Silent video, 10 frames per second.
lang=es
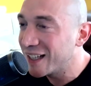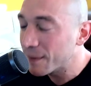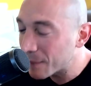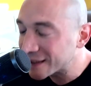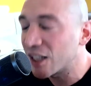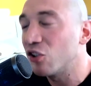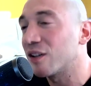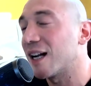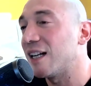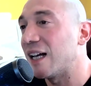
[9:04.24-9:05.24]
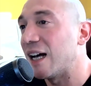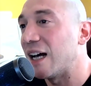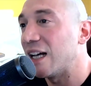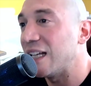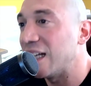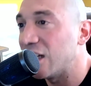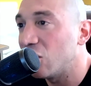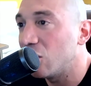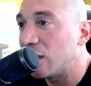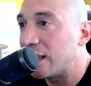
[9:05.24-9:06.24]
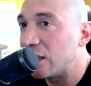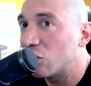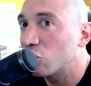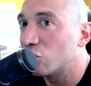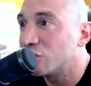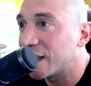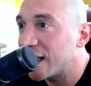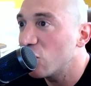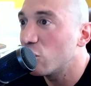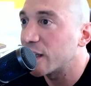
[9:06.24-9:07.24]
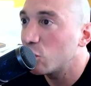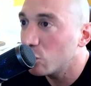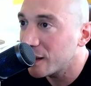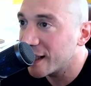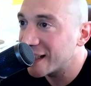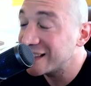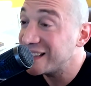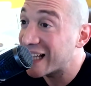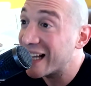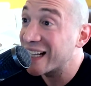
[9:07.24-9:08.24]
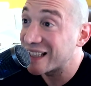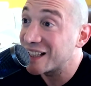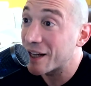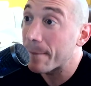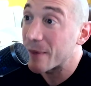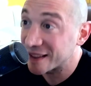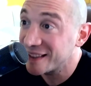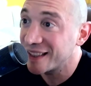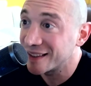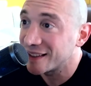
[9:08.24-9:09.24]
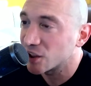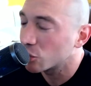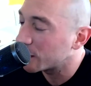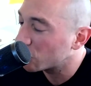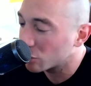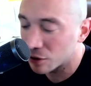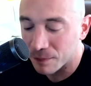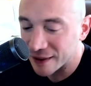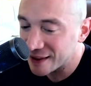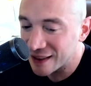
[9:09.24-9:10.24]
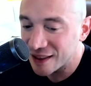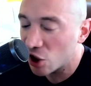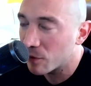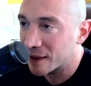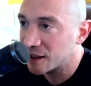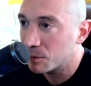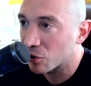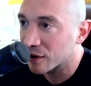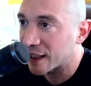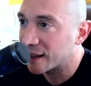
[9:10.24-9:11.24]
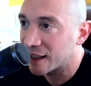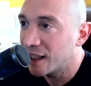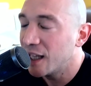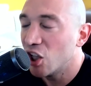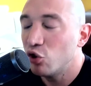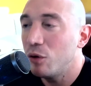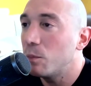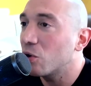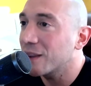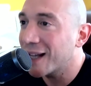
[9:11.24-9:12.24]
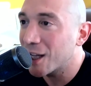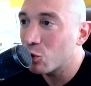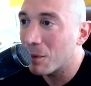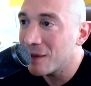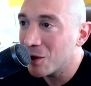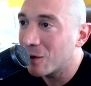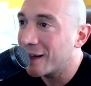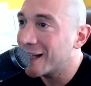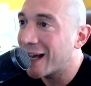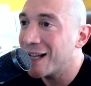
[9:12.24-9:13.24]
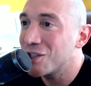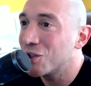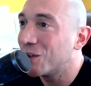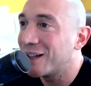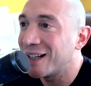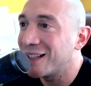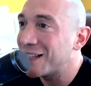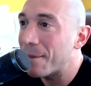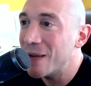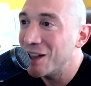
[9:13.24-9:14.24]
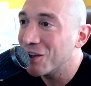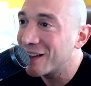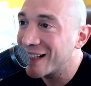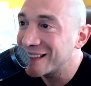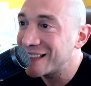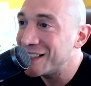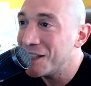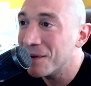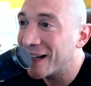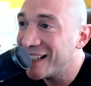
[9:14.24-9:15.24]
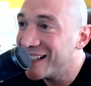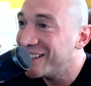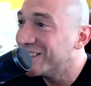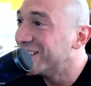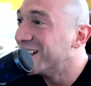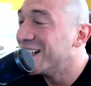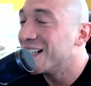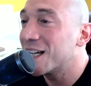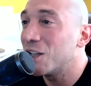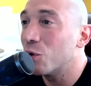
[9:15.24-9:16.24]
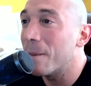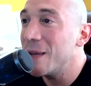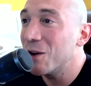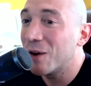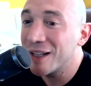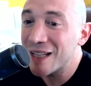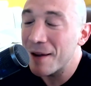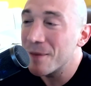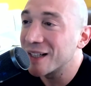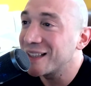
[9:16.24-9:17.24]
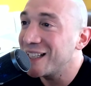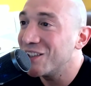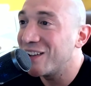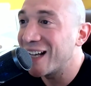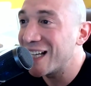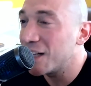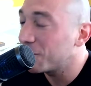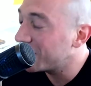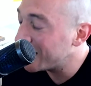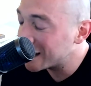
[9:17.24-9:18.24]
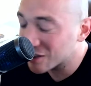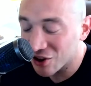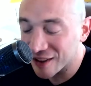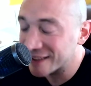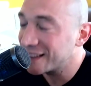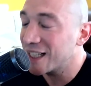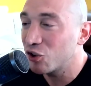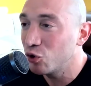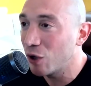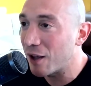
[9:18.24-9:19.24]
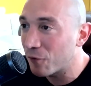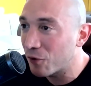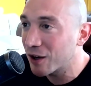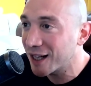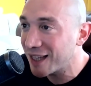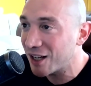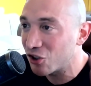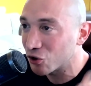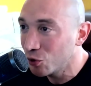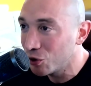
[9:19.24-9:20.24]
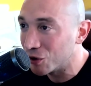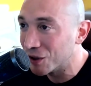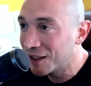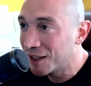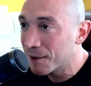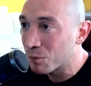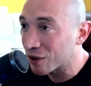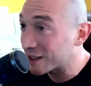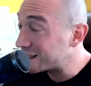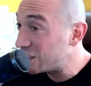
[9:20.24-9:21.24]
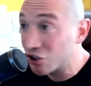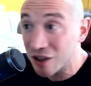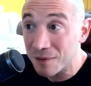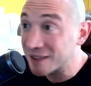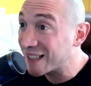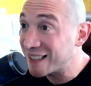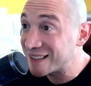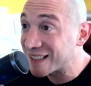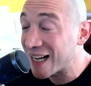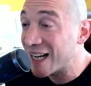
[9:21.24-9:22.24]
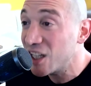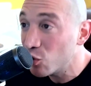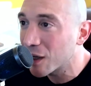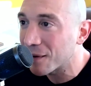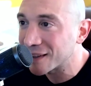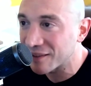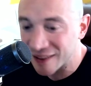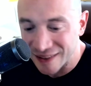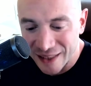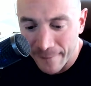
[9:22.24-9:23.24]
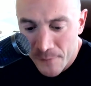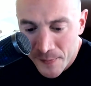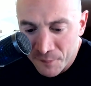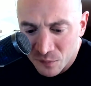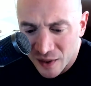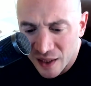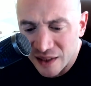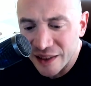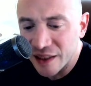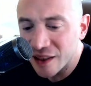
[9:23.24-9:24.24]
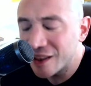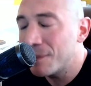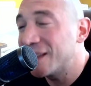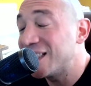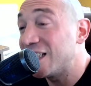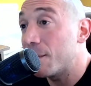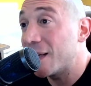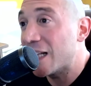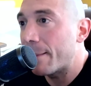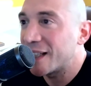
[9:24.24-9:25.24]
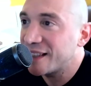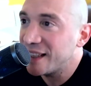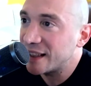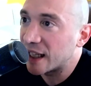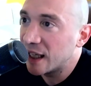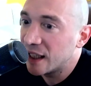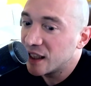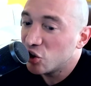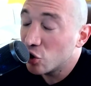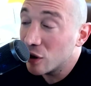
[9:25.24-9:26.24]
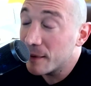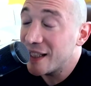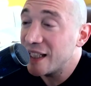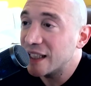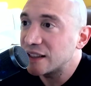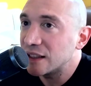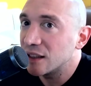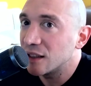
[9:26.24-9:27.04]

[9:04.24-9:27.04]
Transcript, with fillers: vas a lograr eh, el conseguir lo que tú quieres y hay que tener paciencia, sobre todo paciencia es lo más importante. No importa que tu amigo haya hecho 10 eh, mil dólares en Shiba Inu, que tu amigo haya invertido en NFTs, lo que sea, tú enfócate en lo tuyo, porque si no te vas a distraer y nunca vas a avanzar. El siguiente tema es el tema de la platita. No deberías